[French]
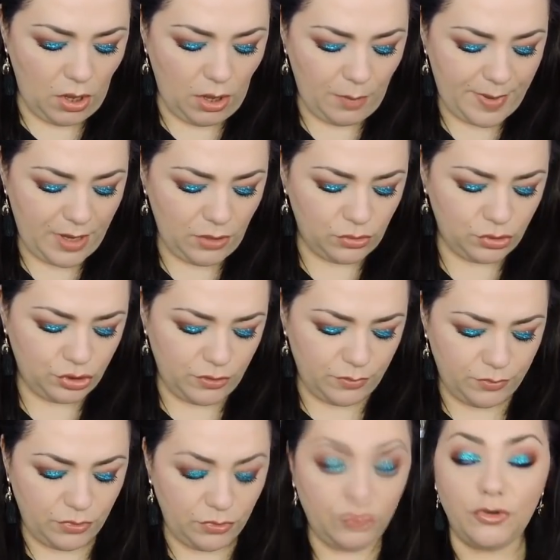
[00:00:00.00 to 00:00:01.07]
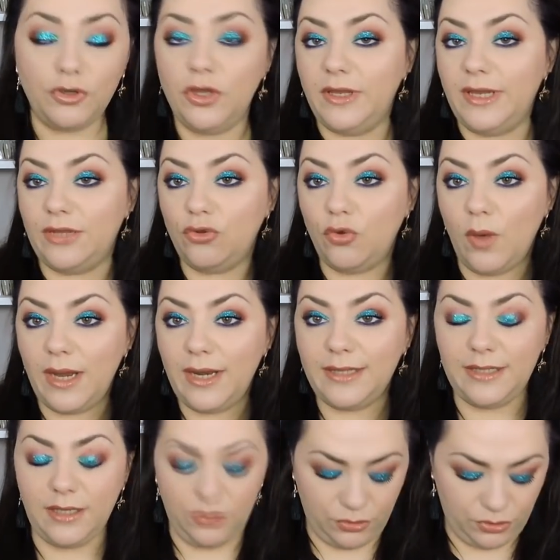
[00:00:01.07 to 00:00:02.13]
En parlant de jumbo, donc il y en a trois à
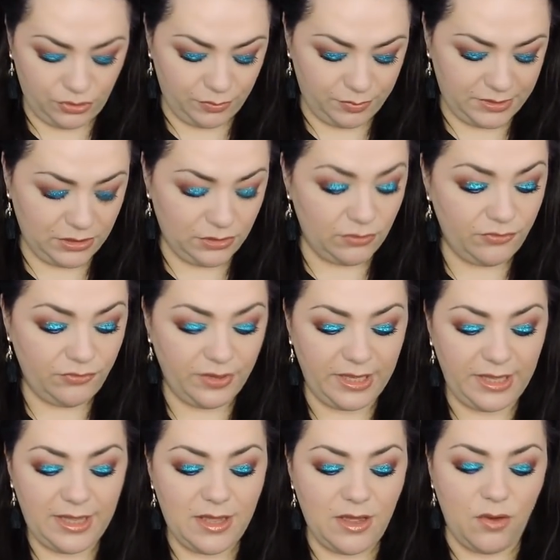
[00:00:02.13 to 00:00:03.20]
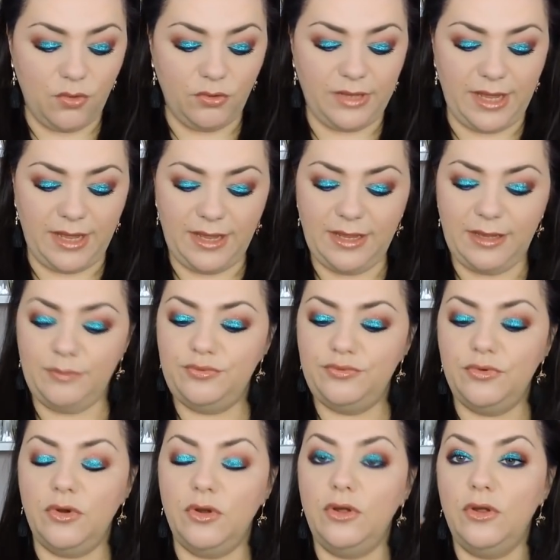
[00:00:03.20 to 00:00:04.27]
l'intérieur de ce petit coffret. On a un
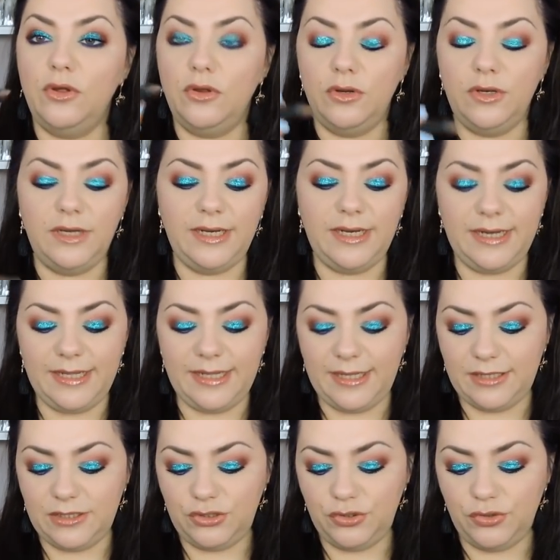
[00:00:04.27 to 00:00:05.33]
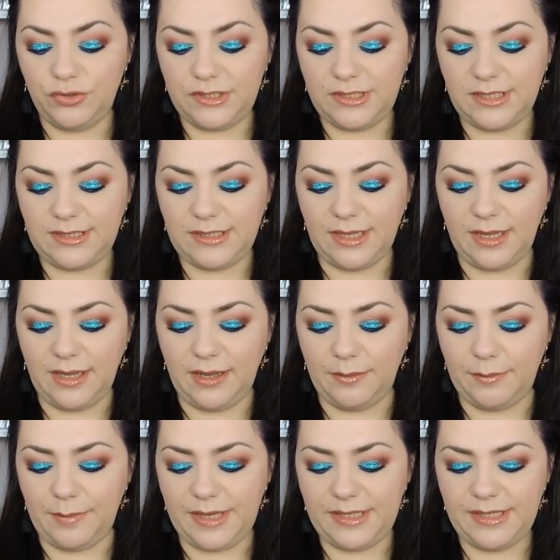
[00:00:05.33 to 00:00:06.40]
pour euh, les yeux, c'est un
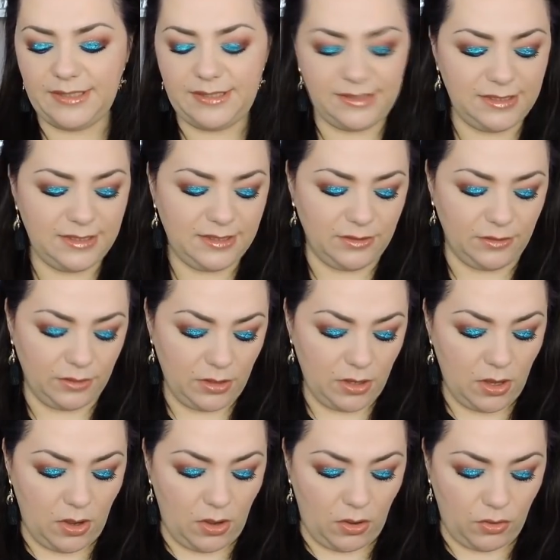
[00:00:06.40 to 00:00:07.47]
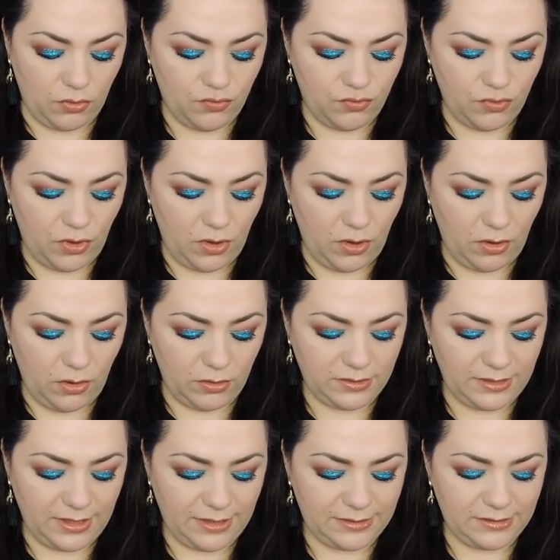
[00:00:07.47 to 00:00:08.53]
magnétique en couleur
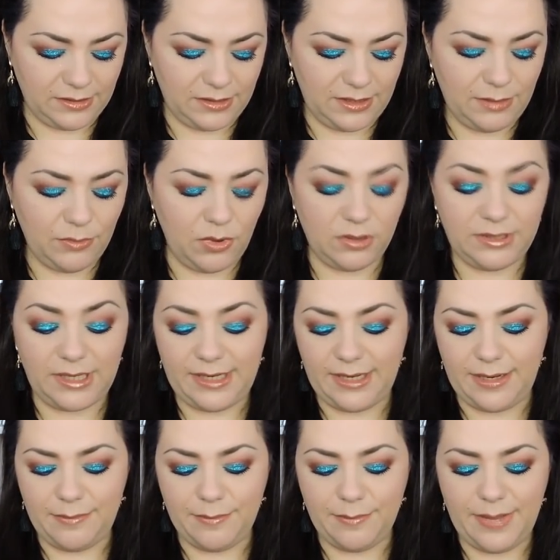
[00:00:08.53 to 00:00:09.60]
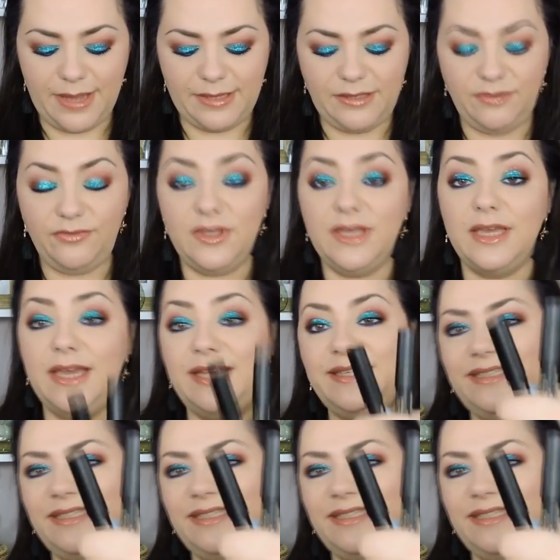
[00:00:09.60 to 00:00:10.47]
teinte immortelle. Il est magnifique et il